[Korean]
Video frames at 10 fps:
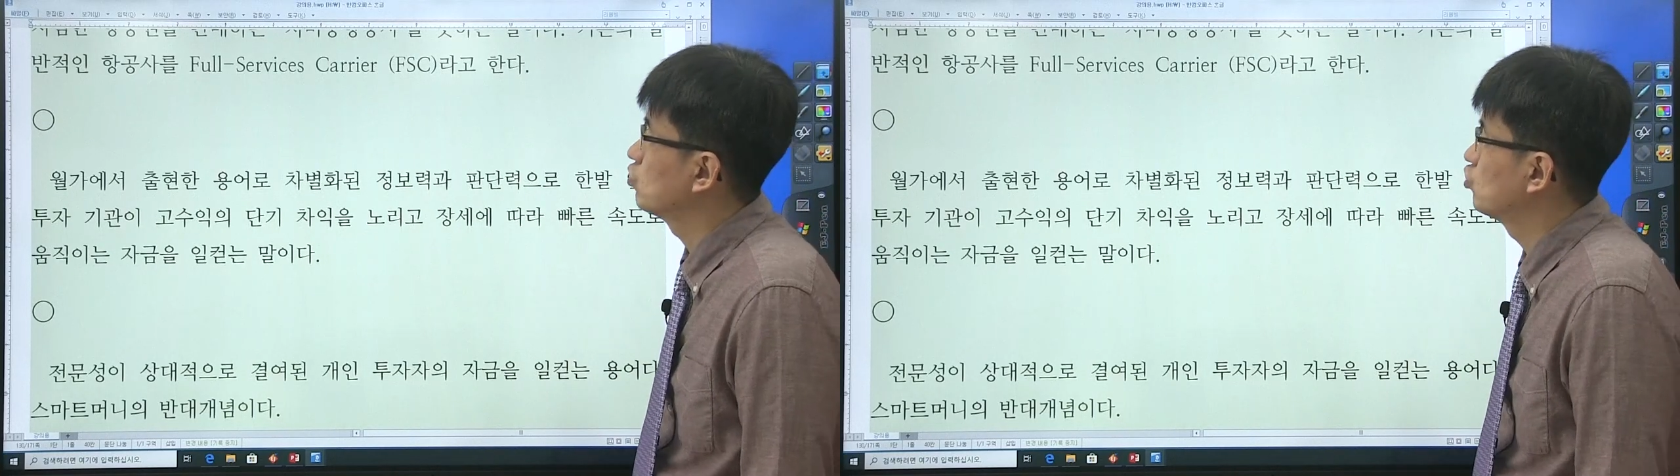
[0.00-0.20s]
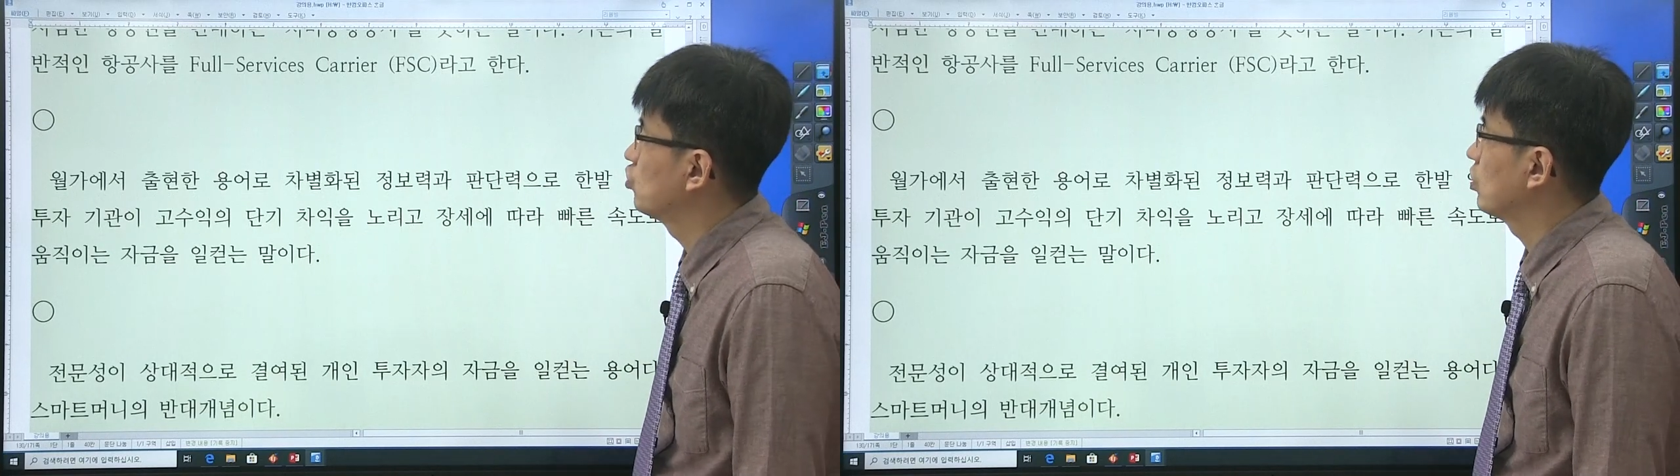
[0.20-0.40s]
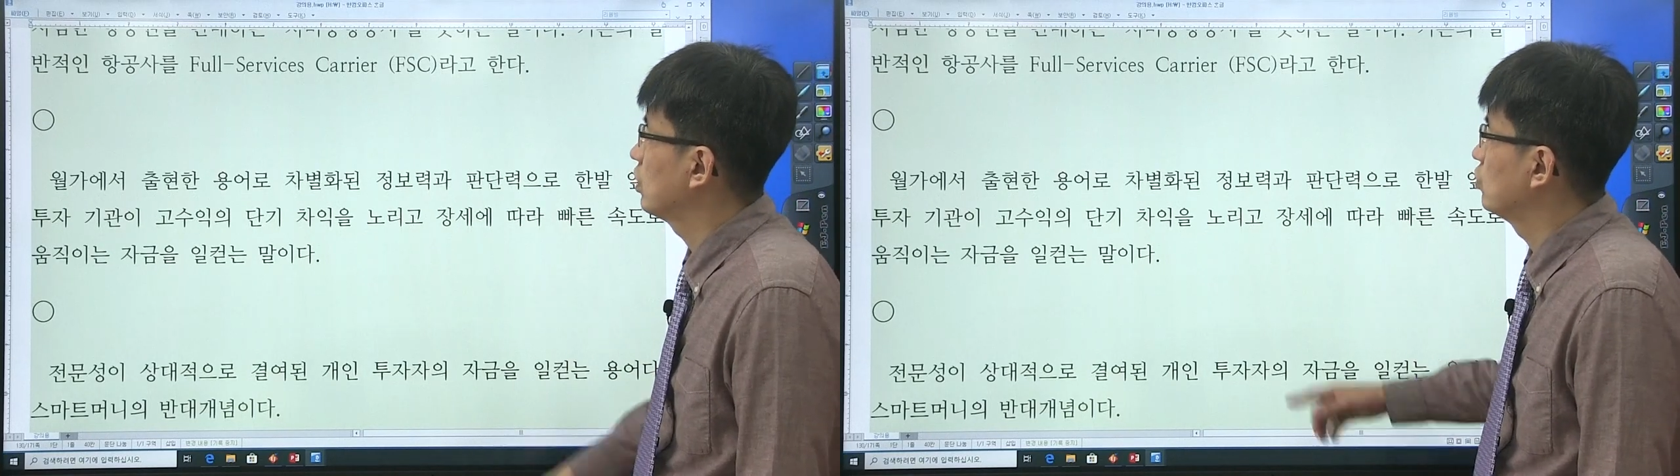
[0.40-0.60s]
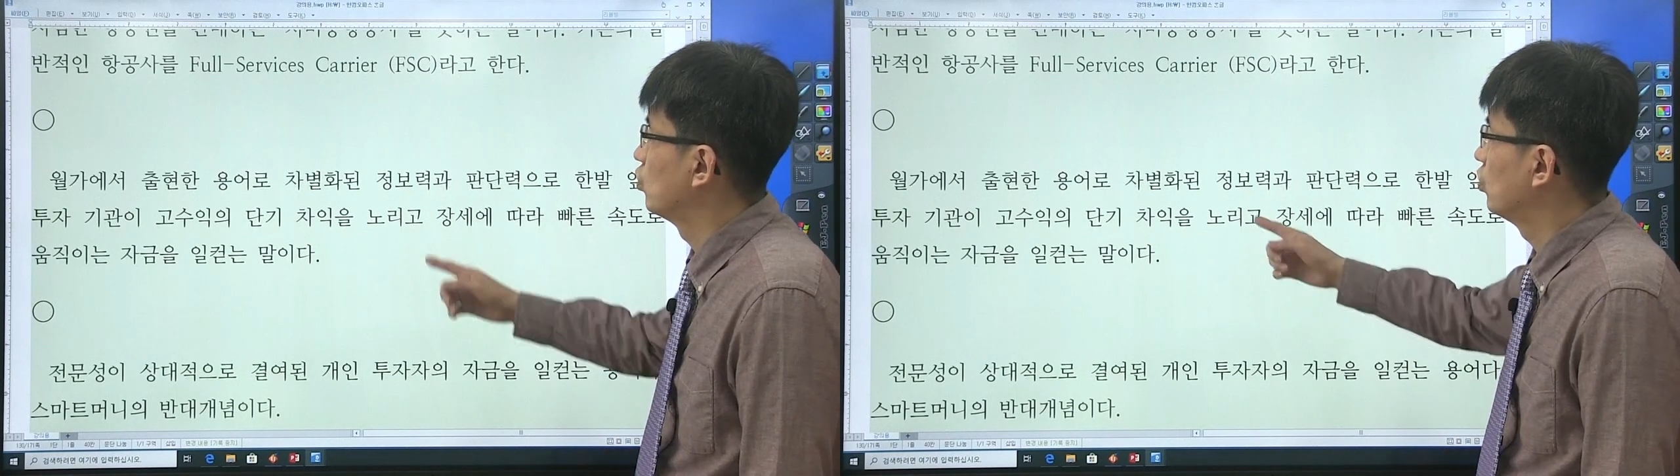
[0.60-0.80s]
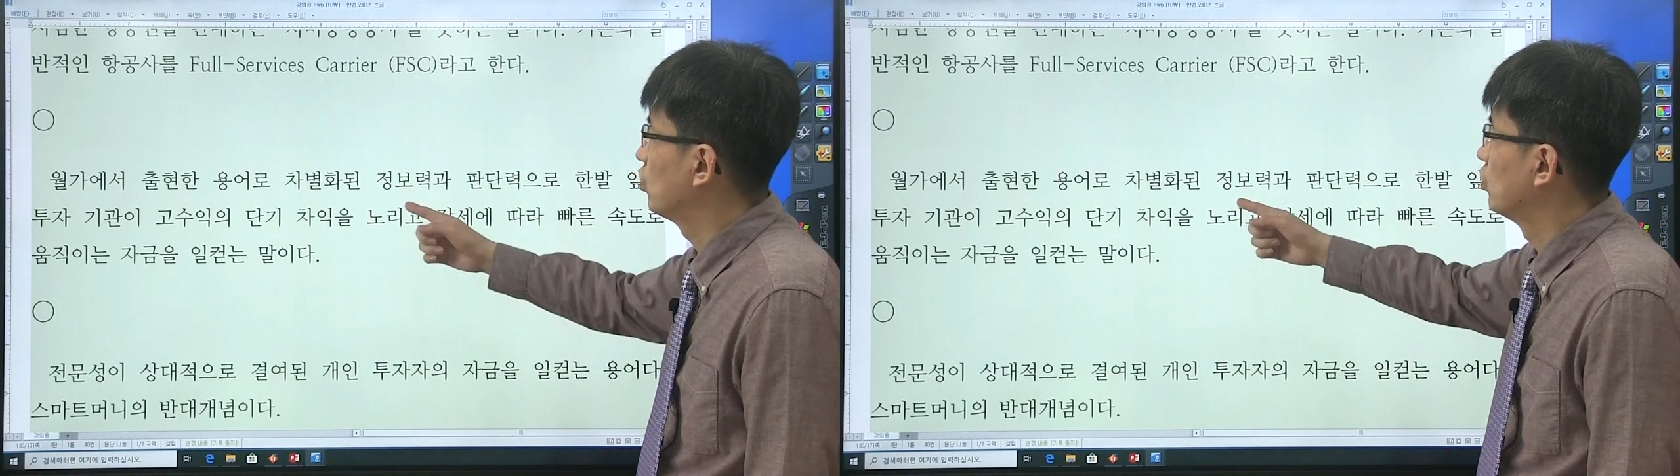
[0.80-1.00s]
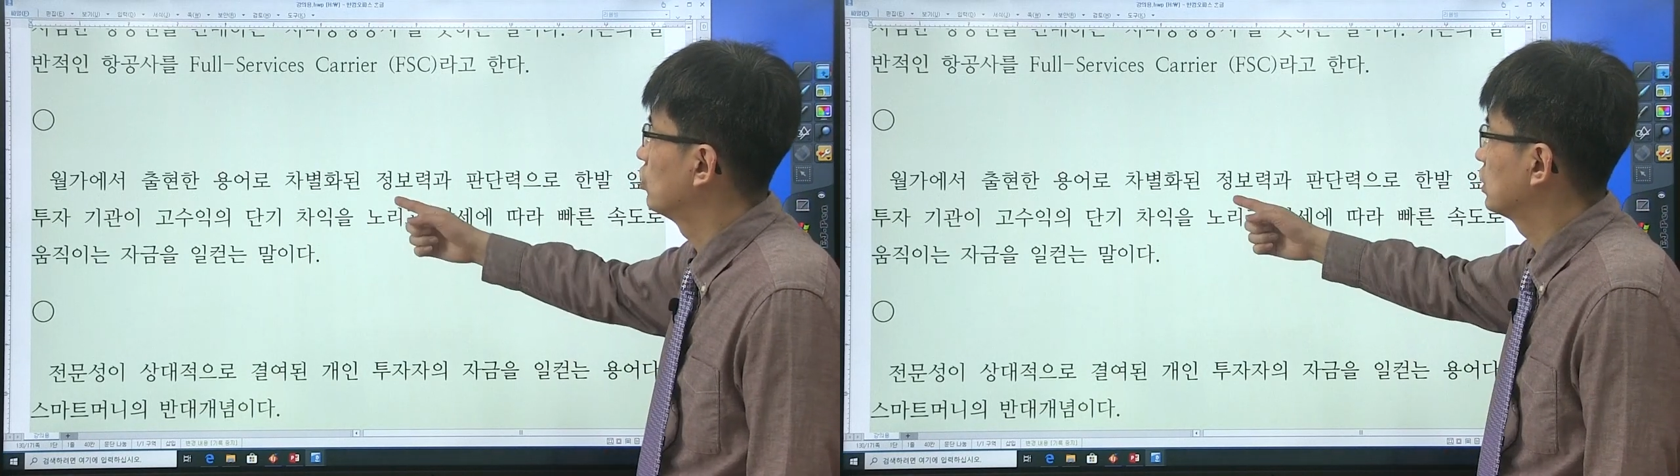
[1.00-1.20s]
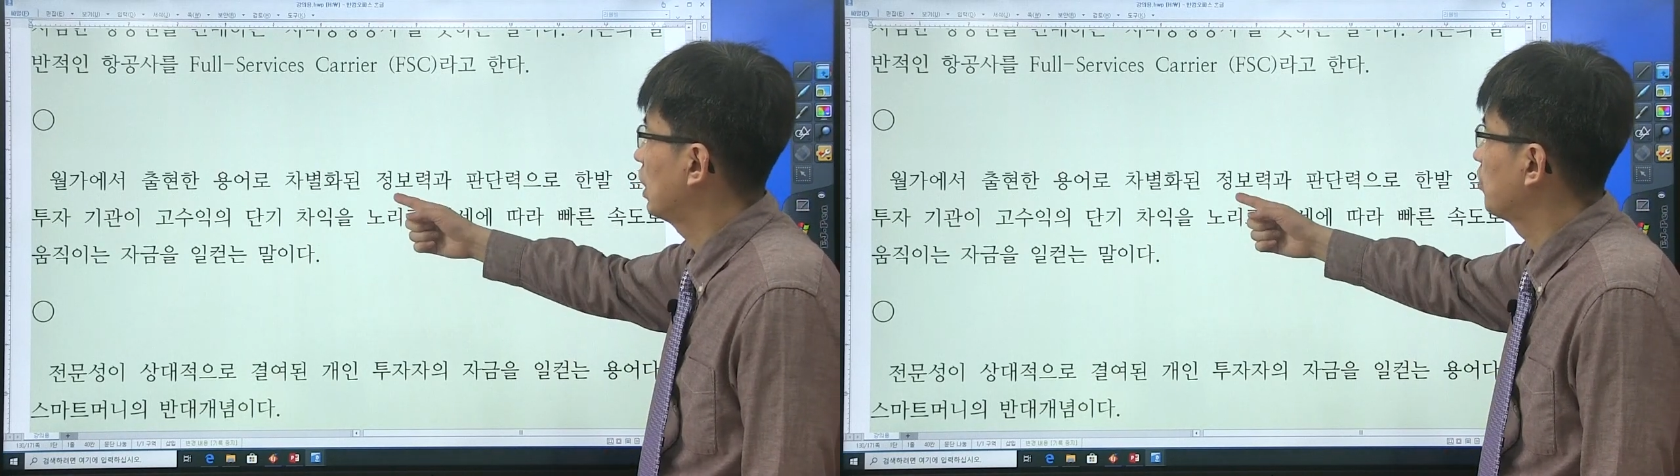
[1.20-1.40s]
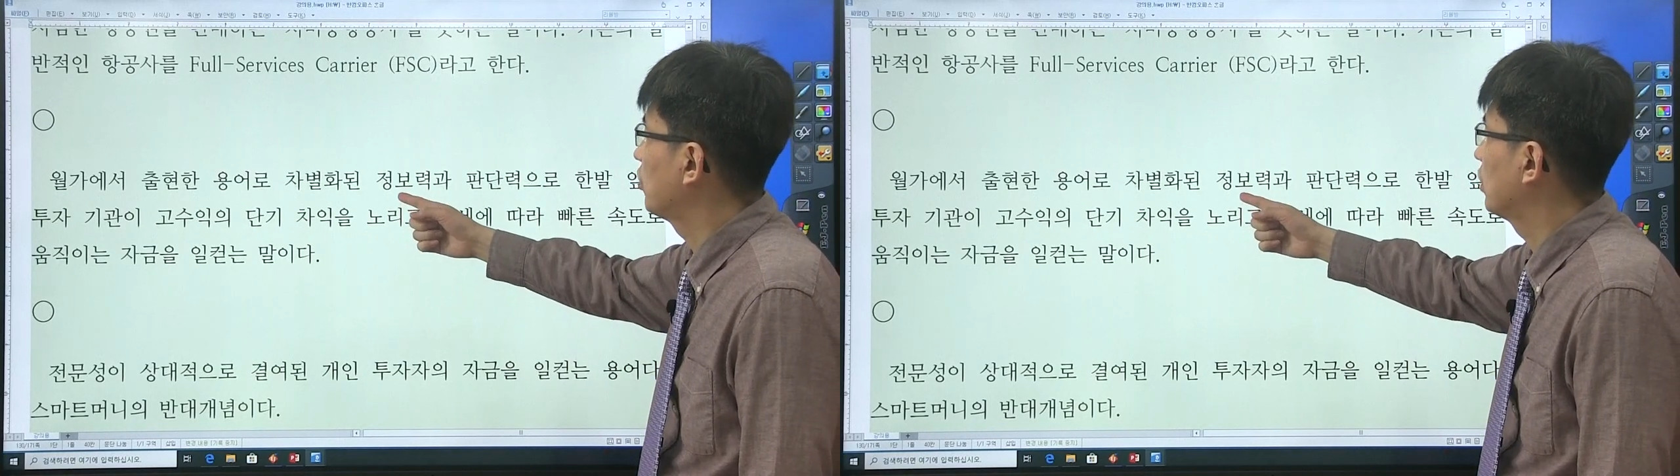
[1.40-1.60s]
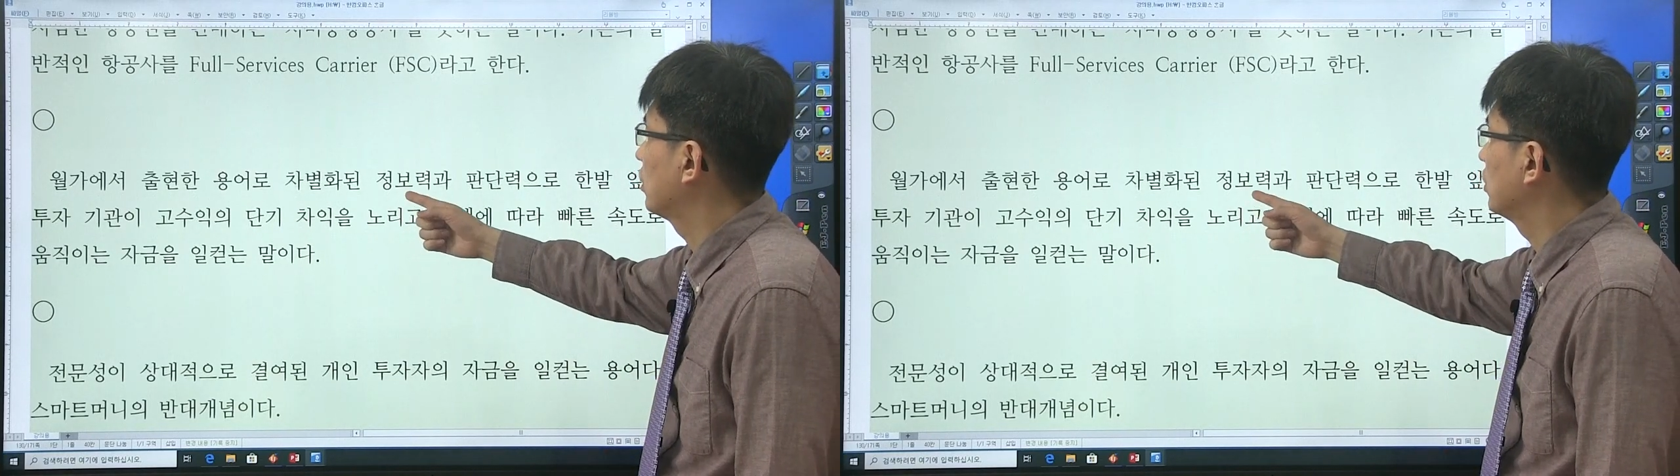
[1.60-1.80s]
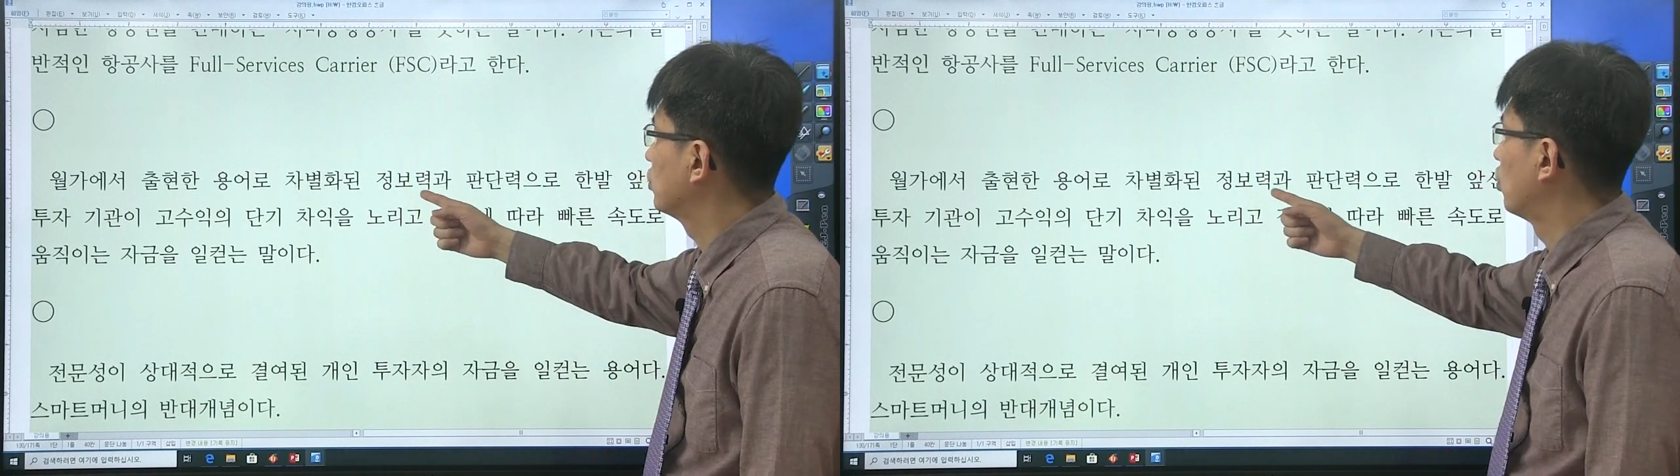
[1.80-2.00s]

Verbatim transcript: 출연한 용어로 차별화된